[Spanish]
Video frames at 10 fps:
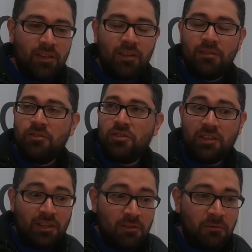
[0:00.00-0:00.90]
eh, no sé,
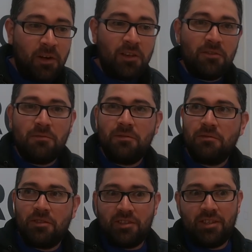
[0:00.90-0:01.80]
tengo frío, porque